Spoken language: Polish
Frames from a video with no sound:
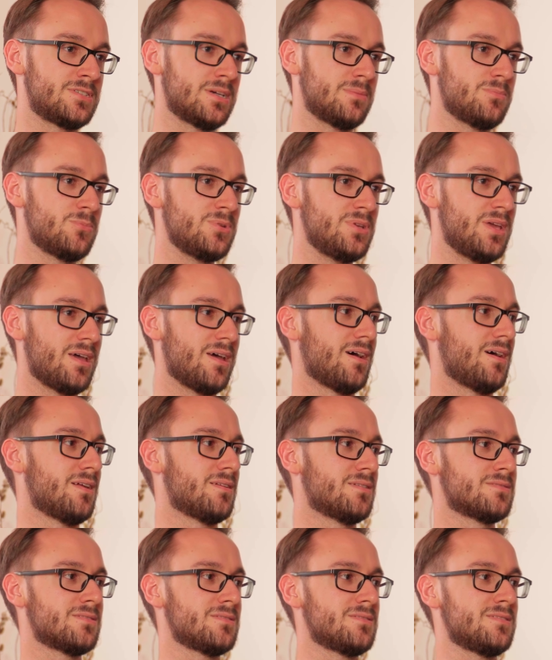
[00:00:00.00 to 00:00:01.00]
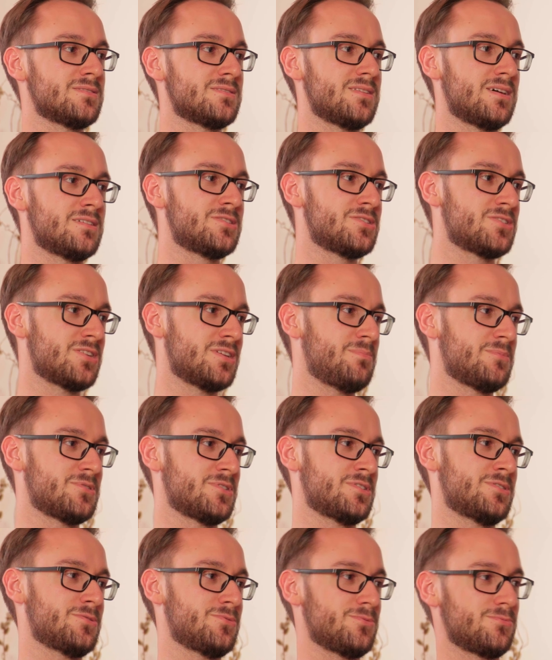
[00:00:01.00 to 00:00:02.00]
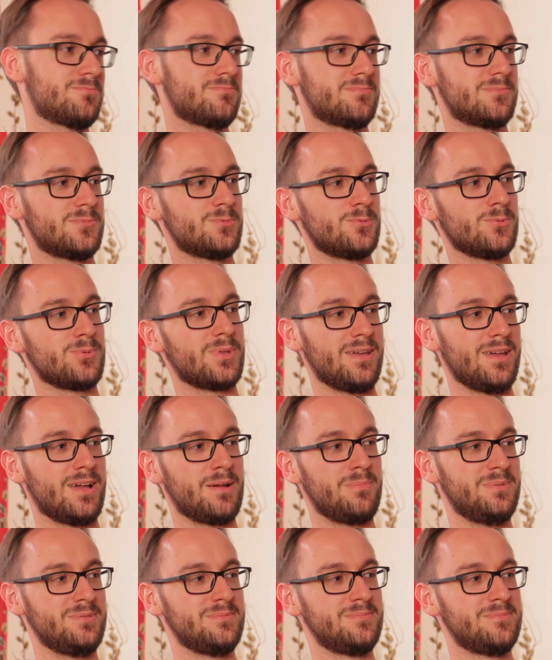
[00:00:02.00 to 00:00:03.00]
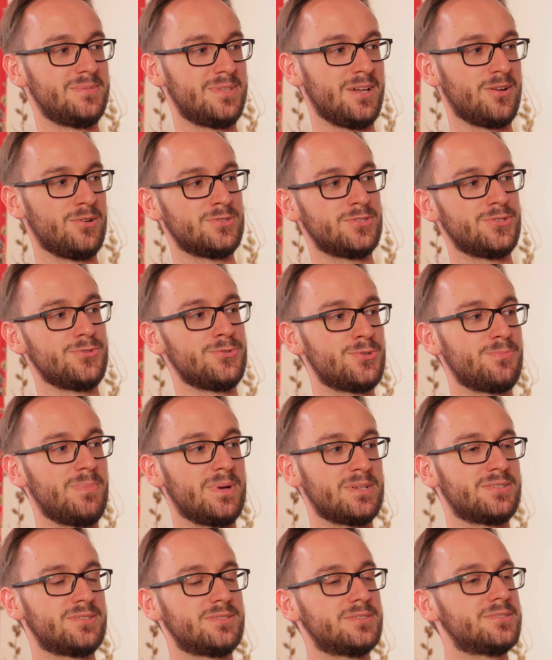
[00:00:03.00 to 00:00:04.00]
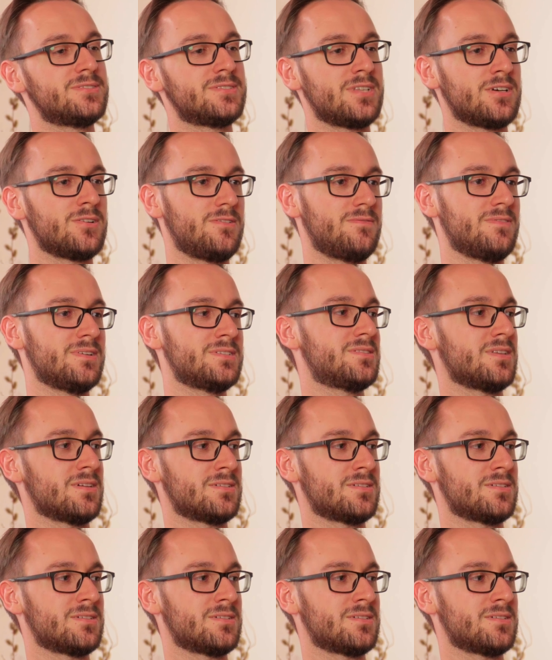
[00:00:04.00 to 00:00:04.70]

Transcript: Czemu nie? Ale to nie znaczy, że nie możesz tutaj jakby tego, co już masz, zachować